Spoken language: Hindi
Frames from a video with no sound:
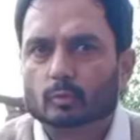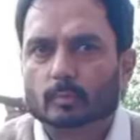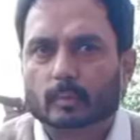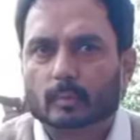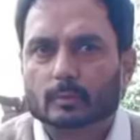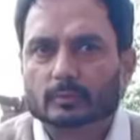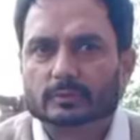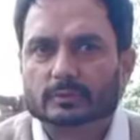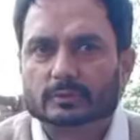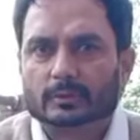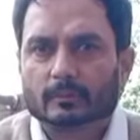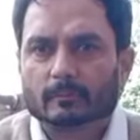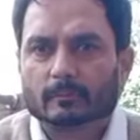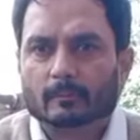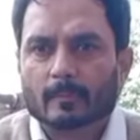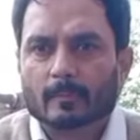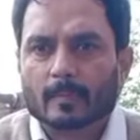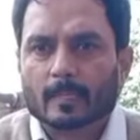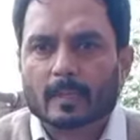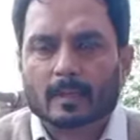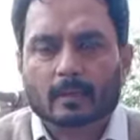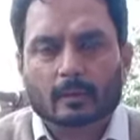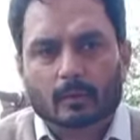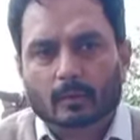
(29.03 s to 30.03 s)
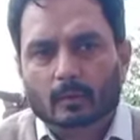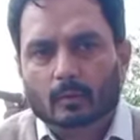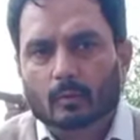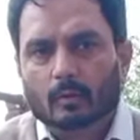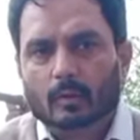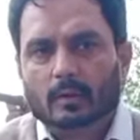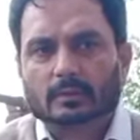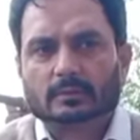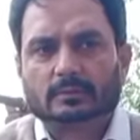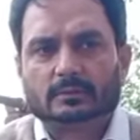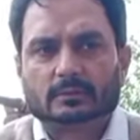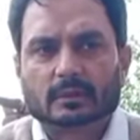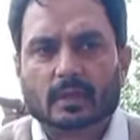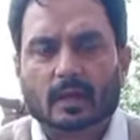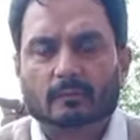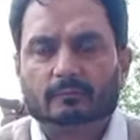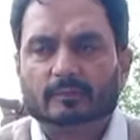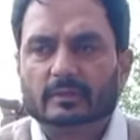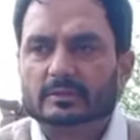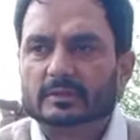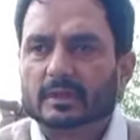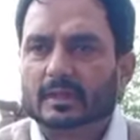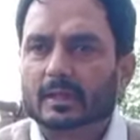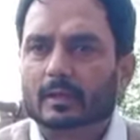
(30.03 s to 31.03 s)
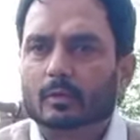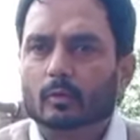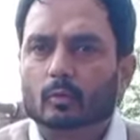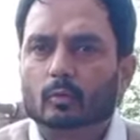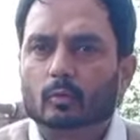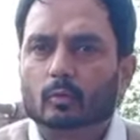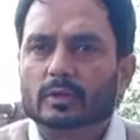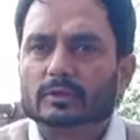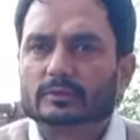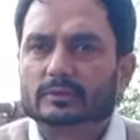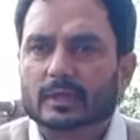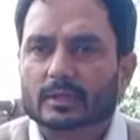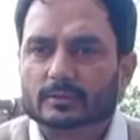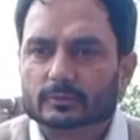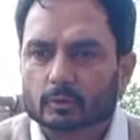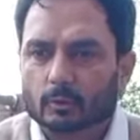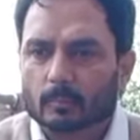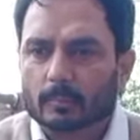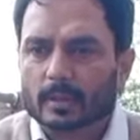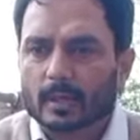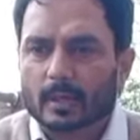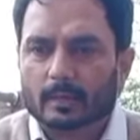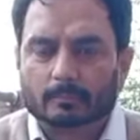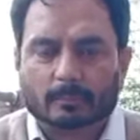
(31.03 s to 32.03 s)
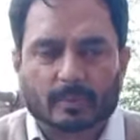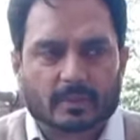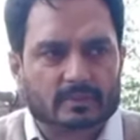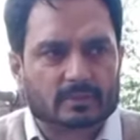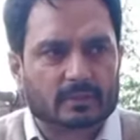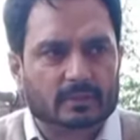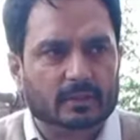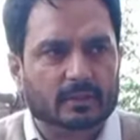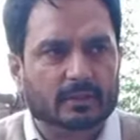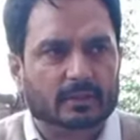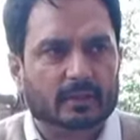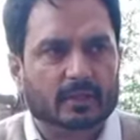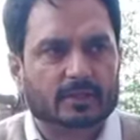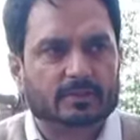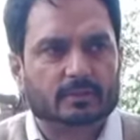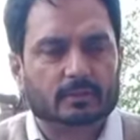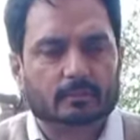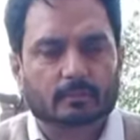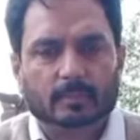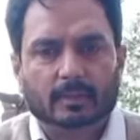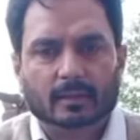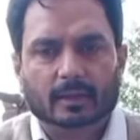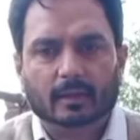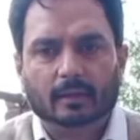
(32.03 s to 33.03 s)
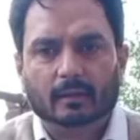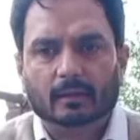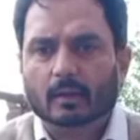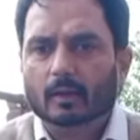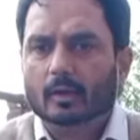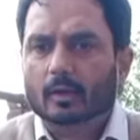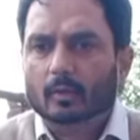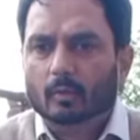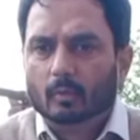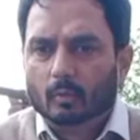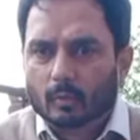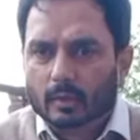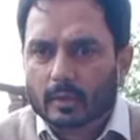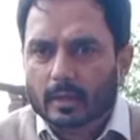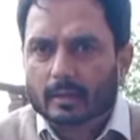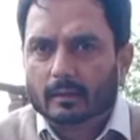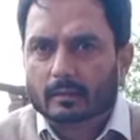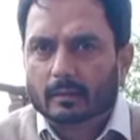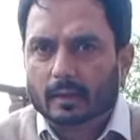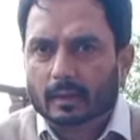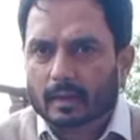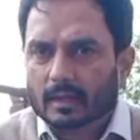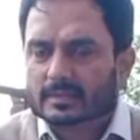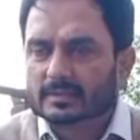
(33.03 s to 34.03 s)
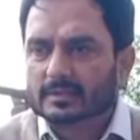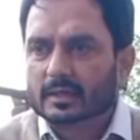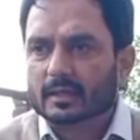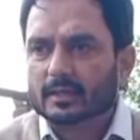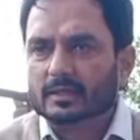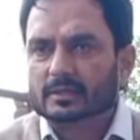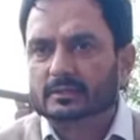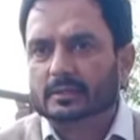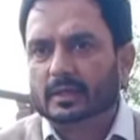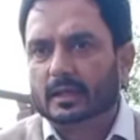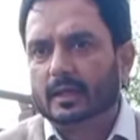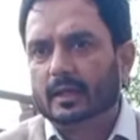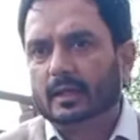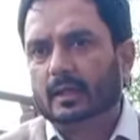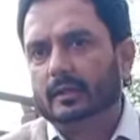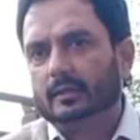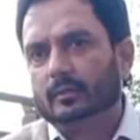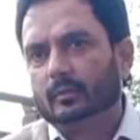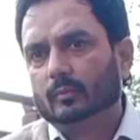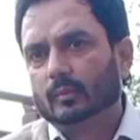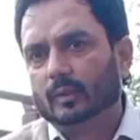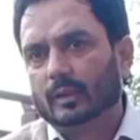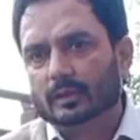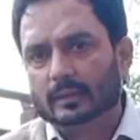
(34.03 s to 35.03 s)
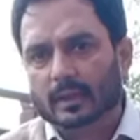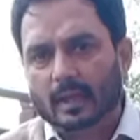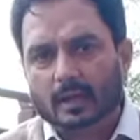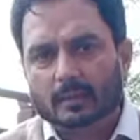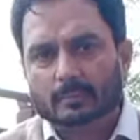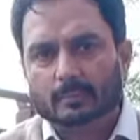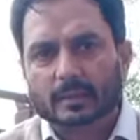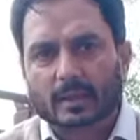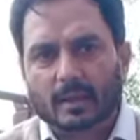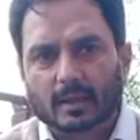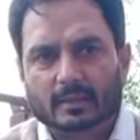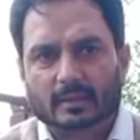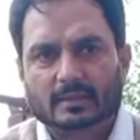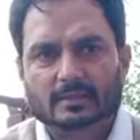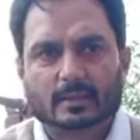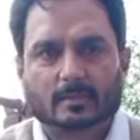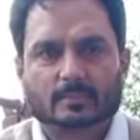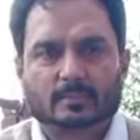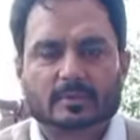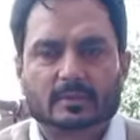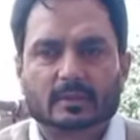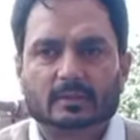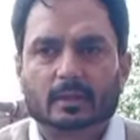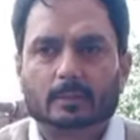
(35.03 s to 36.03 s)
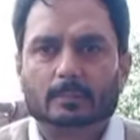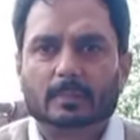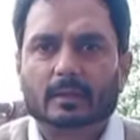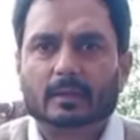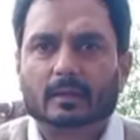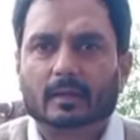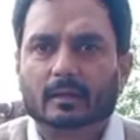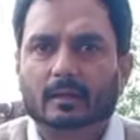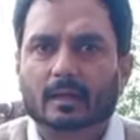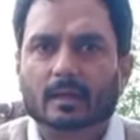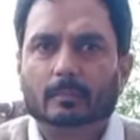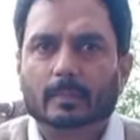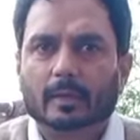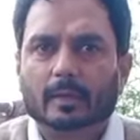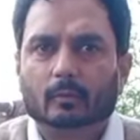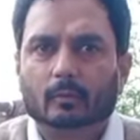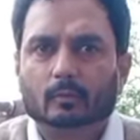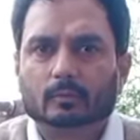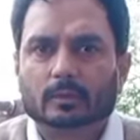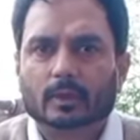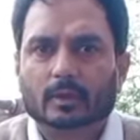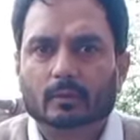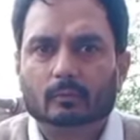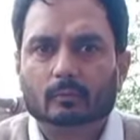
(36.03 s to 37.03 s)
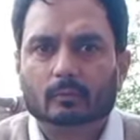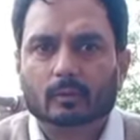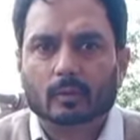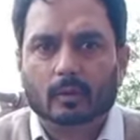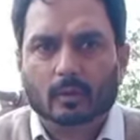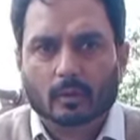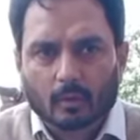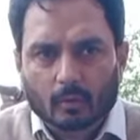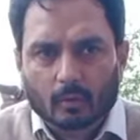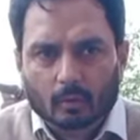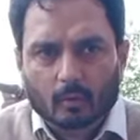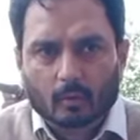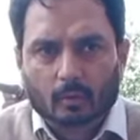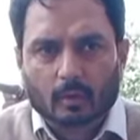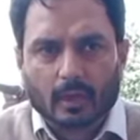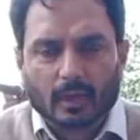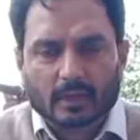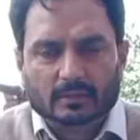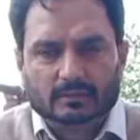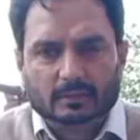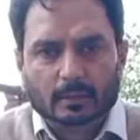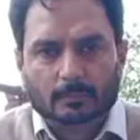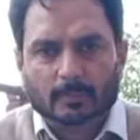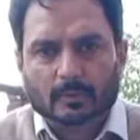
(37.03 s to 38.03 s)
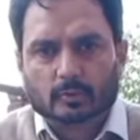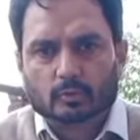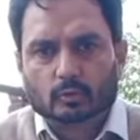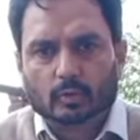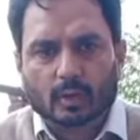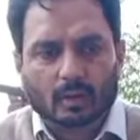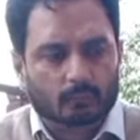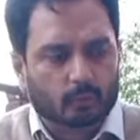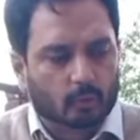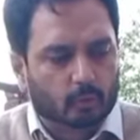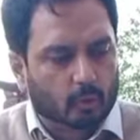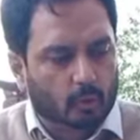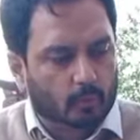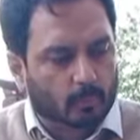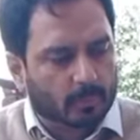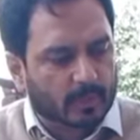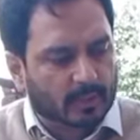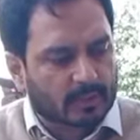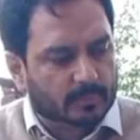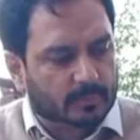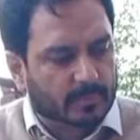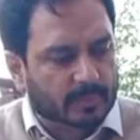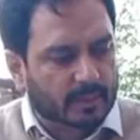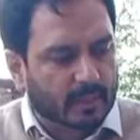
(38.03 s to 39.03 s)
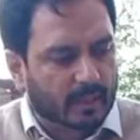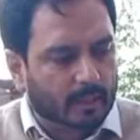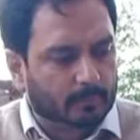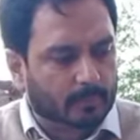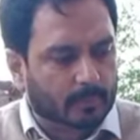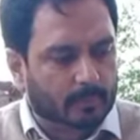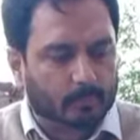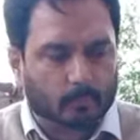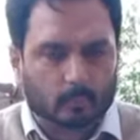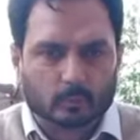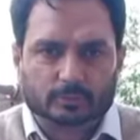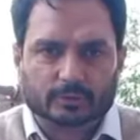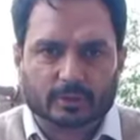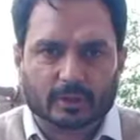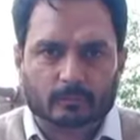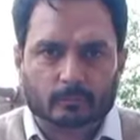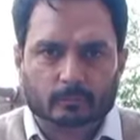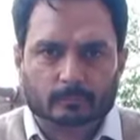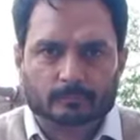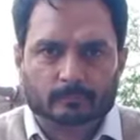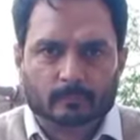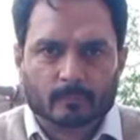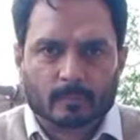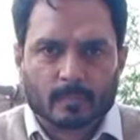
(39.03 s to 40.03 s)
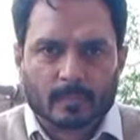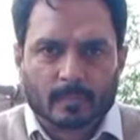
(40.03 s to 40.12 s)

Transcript: ज़रूर पहुँचता हूँ और काफ़ी सारे लोगों के साथ जो मेरा एक पर्सनल इंटरेक्शन भी है और एक अलग सा रिश्ता है क्योंकि लद्दाख में आके सबसे ज़्यादा मैं करगिल में ही रुकता हूँ और आज जब मैं चुनावों के उपलक्ष्य में यहाँ पर पहुँचा हूँ